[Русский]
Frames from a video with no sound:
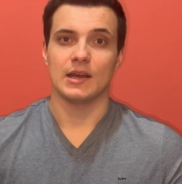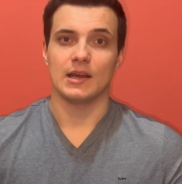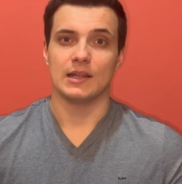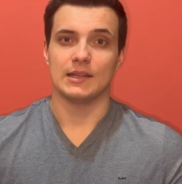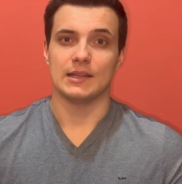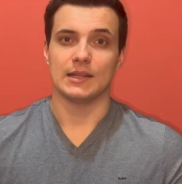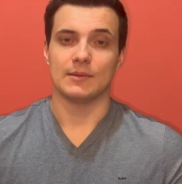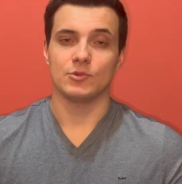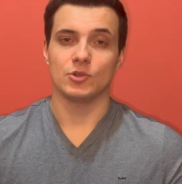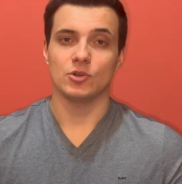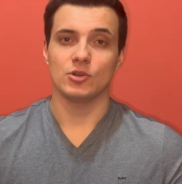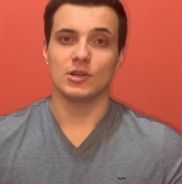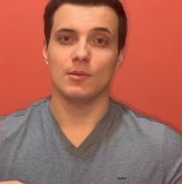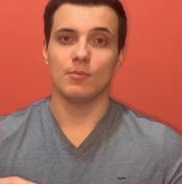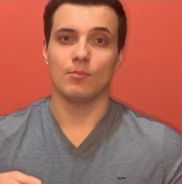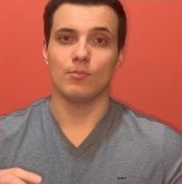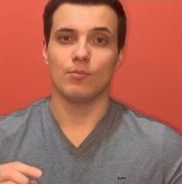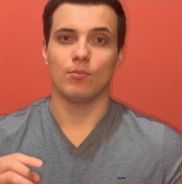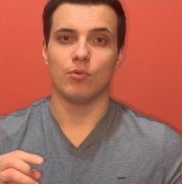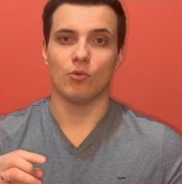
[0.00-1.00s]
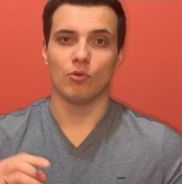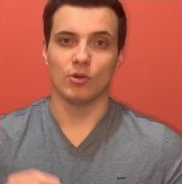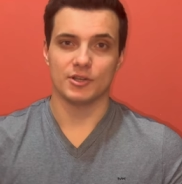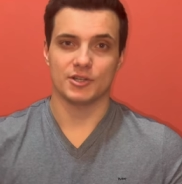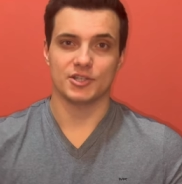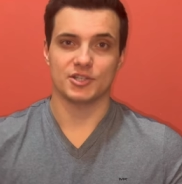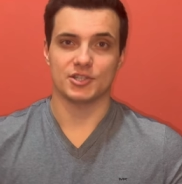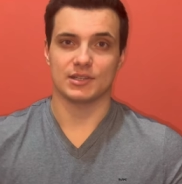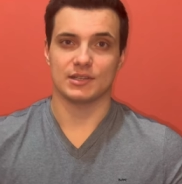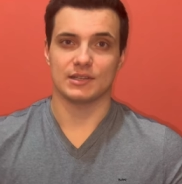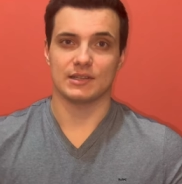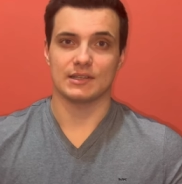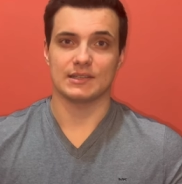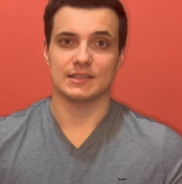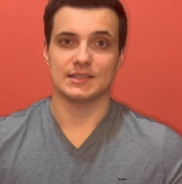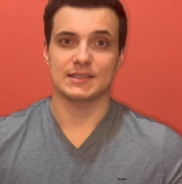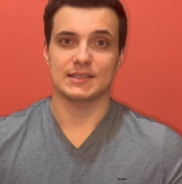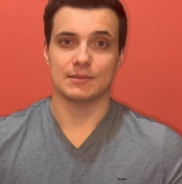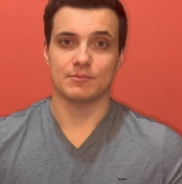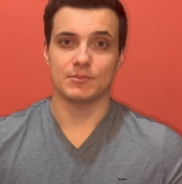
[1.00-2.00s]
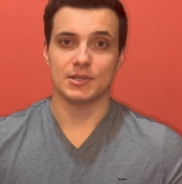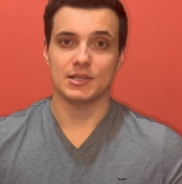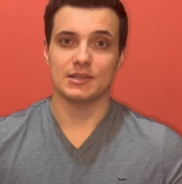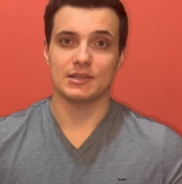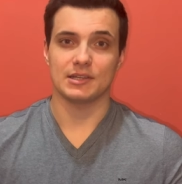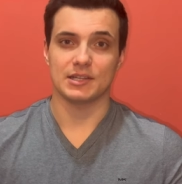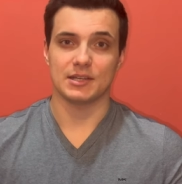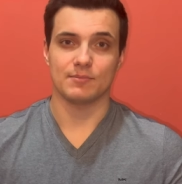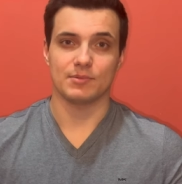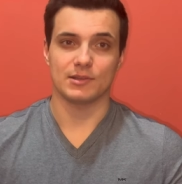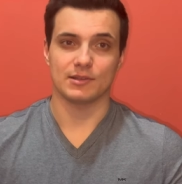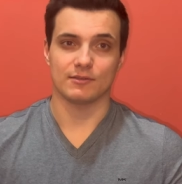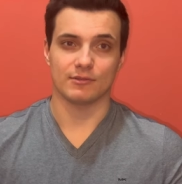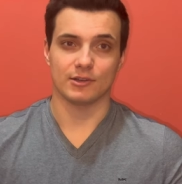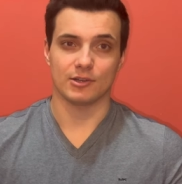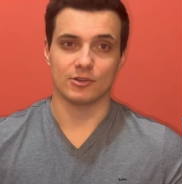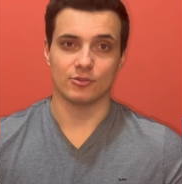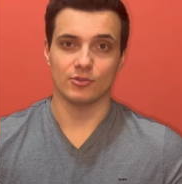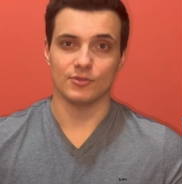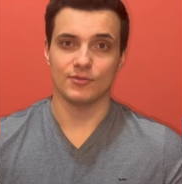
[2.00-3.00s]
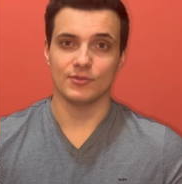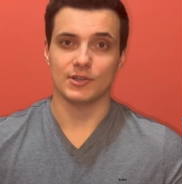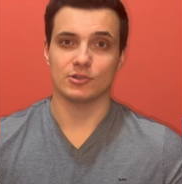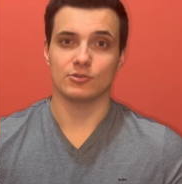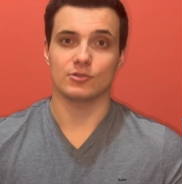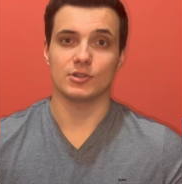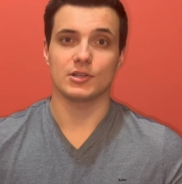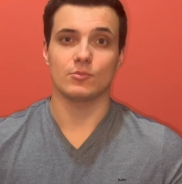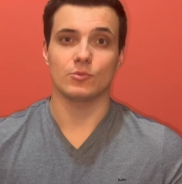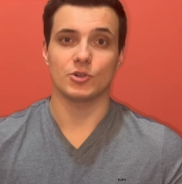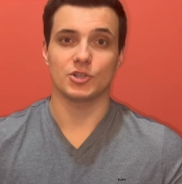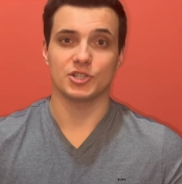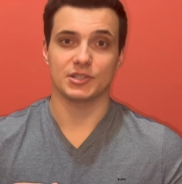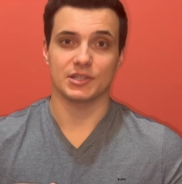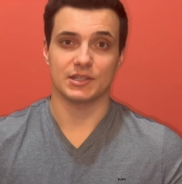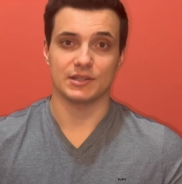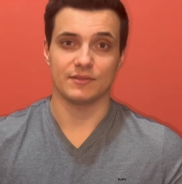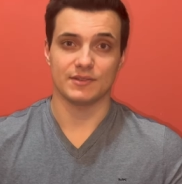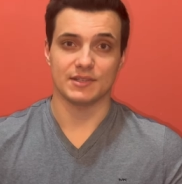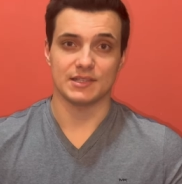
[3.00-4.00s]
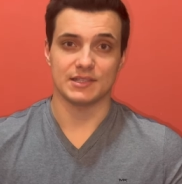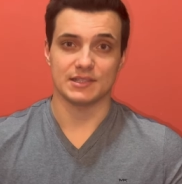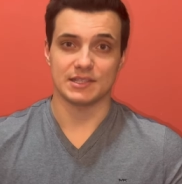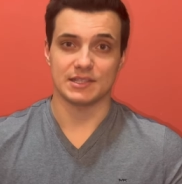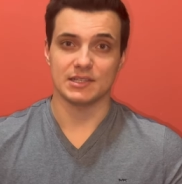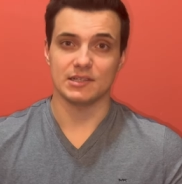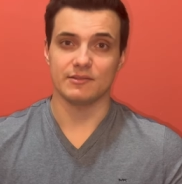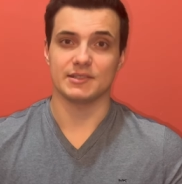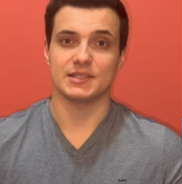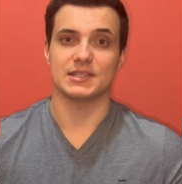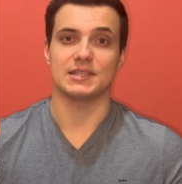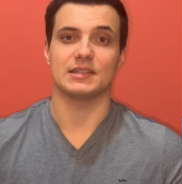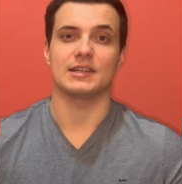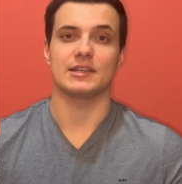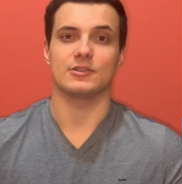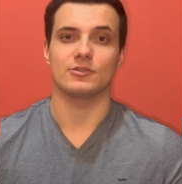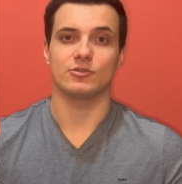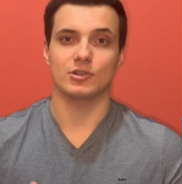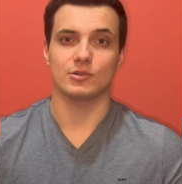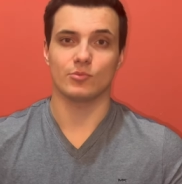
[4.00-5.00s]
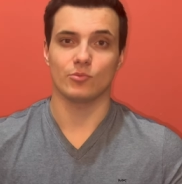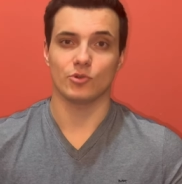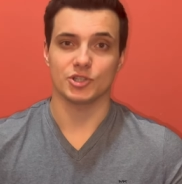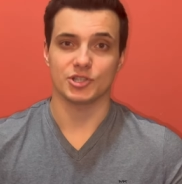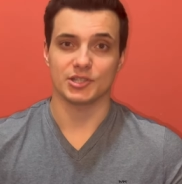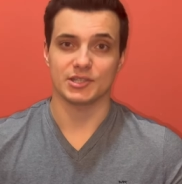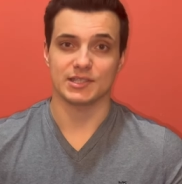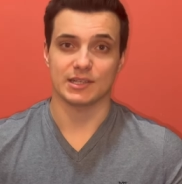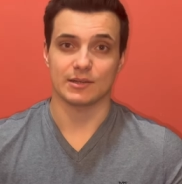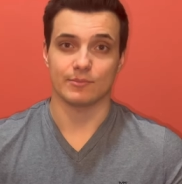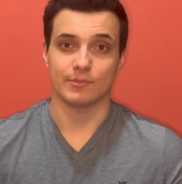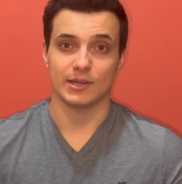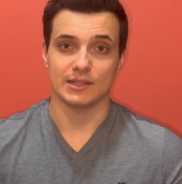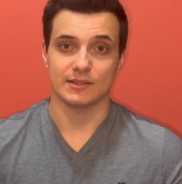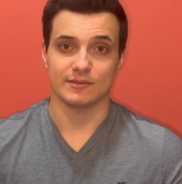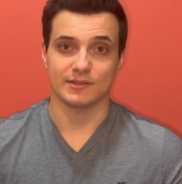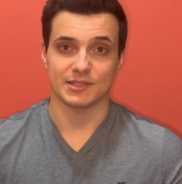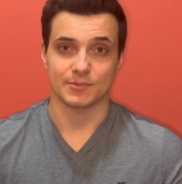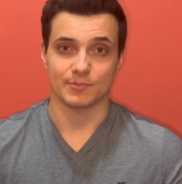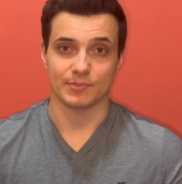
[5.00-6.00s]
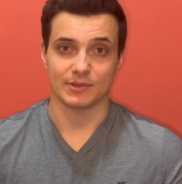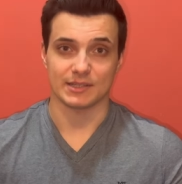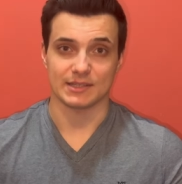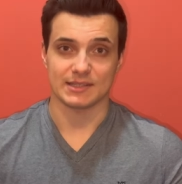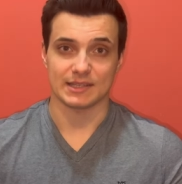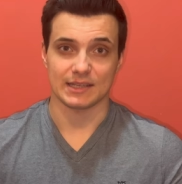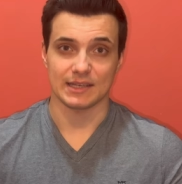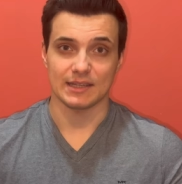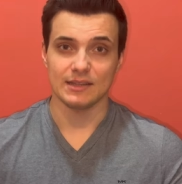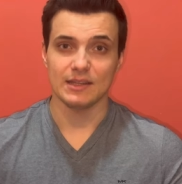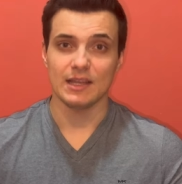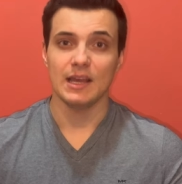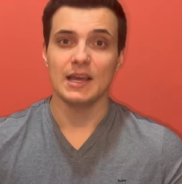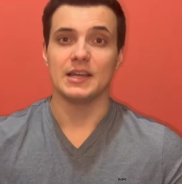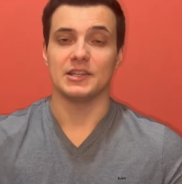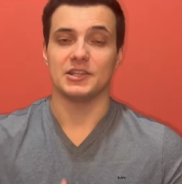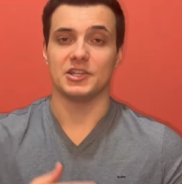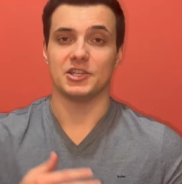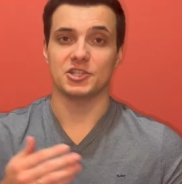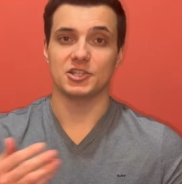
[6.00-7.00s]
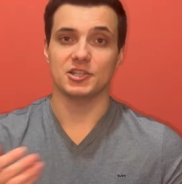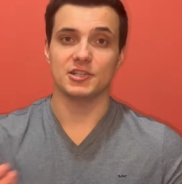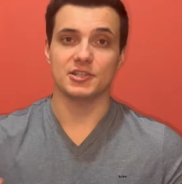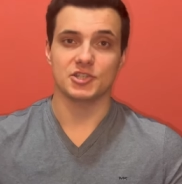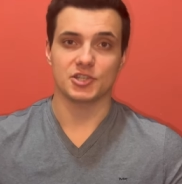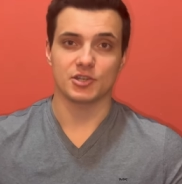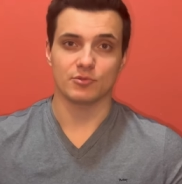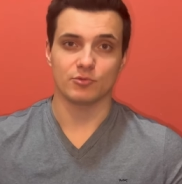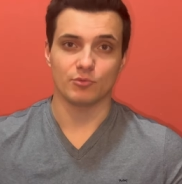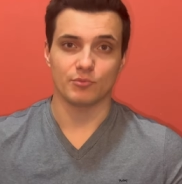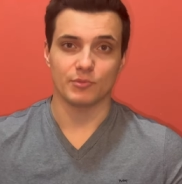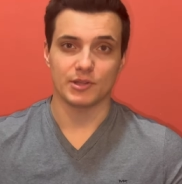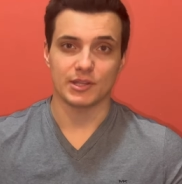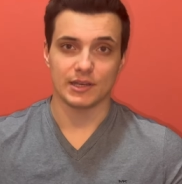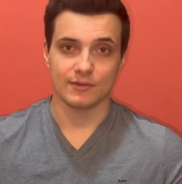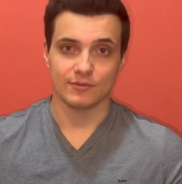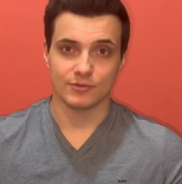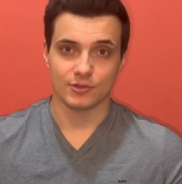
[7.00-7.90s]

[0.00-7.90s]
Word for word: намного больше самих криптовалют, в которые можно инвестировать и на которых можно зарабатывать процент, нежели чем у меня в